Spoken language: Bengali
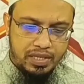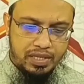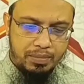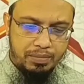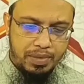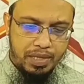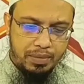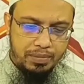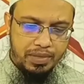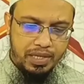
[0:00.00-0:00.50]

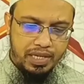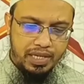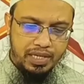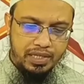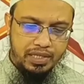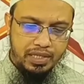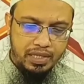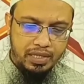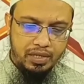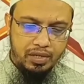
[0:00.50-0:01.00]
তাকবির আপনি
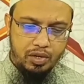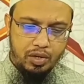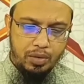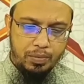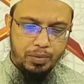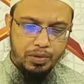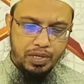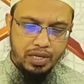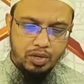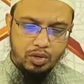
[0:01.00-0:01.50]
লিখেছেন
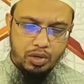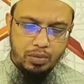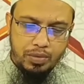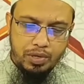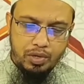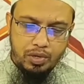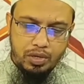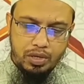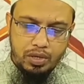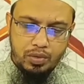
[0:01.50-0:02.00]
অপরকে ক্ষমা
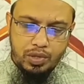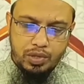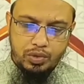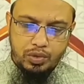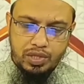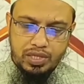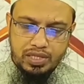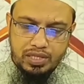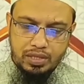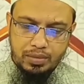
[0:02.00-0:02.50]
করে দেওয়া
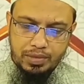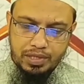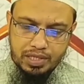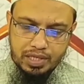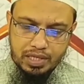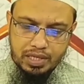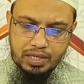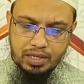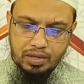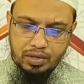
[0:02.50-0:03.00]
যদি ইসলামের
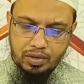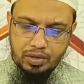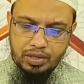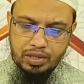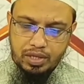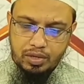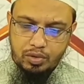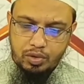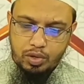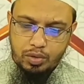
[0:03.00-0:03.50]
শিক্ষা হয়
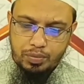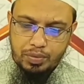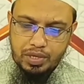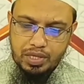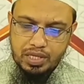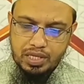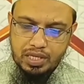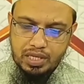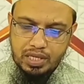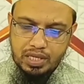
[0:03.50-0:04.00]
তাহলে
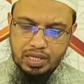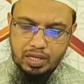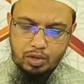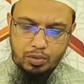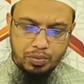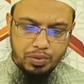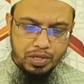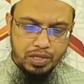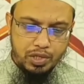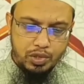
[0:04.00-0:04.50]
অপরাধী কি তার
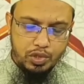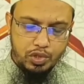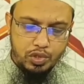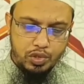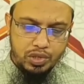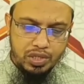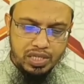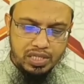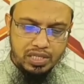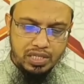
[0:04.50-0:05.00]
অপরাধের জন্য
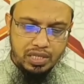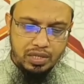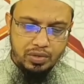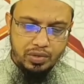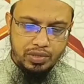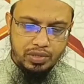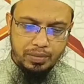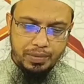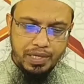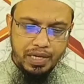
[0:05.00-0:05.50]
শাস্তি দেওয়া
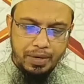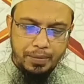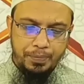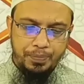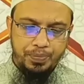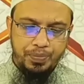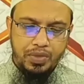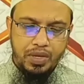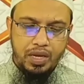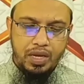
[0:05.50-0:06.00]
যাবে না
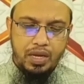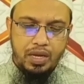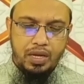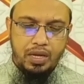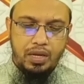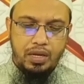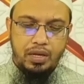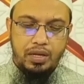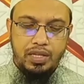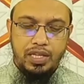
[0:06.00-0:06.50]

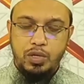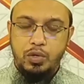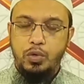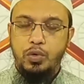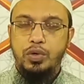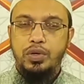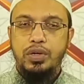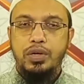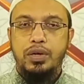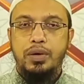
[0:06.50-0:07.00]
দেখুন
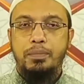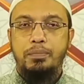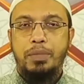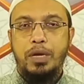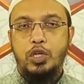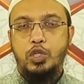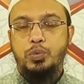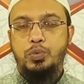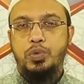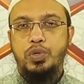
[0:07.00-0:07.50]

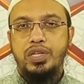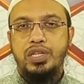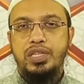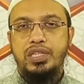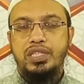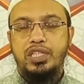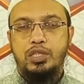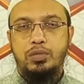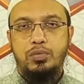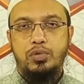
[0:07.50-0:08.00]
পারস্পরিক
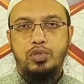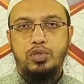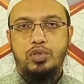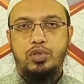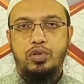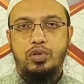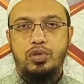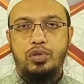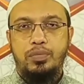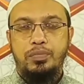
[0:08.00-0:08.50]
যে সমস্ত
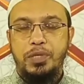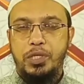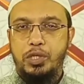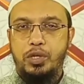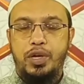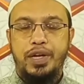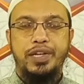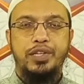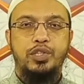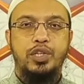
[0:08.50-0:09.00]

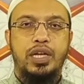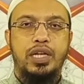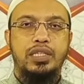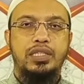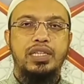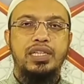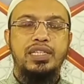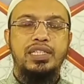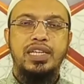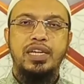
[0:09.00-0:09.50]
বিষয় আসে
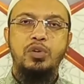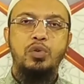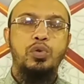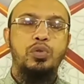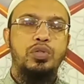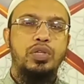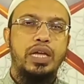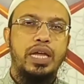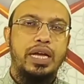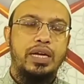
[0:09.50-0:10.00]
আছে
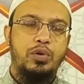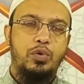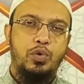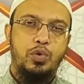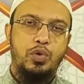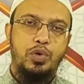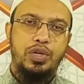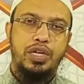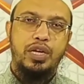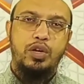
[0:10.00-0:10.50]
সেগুলোতে এক
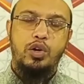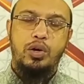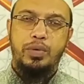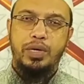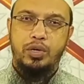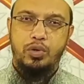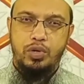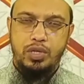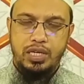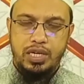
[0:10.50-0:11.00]
অন্যকে ক্ষমা
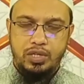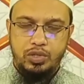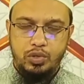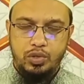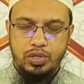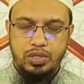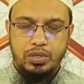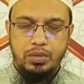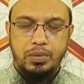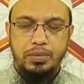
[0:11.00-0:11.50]
করে দেওয়ার জন্য
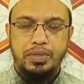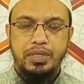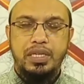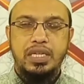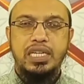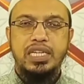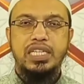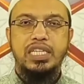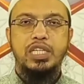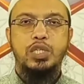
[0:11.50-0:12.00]
ইসলাম আমাদেরকে
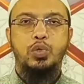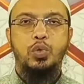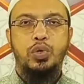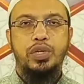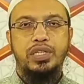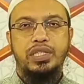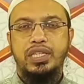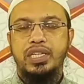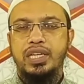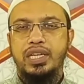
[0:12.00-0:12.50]
নির্দেশ
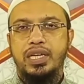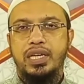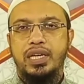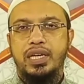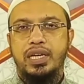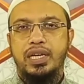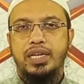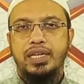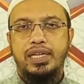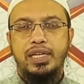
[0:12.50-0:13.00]
করেছে
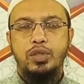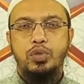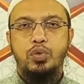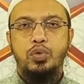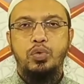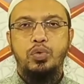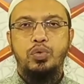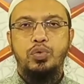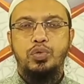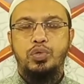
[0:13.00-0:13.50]
কিন্তু
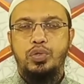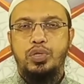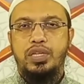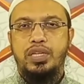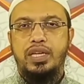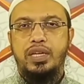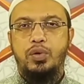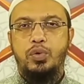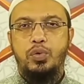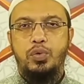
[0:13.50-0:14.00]
যদি
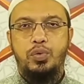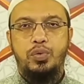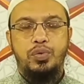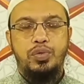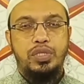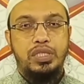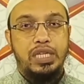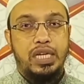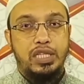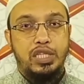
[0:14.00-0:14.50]
কেউ
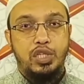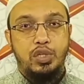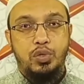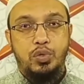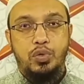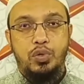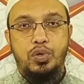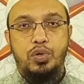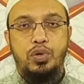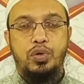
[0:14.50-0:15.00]
জাতীয় কোনো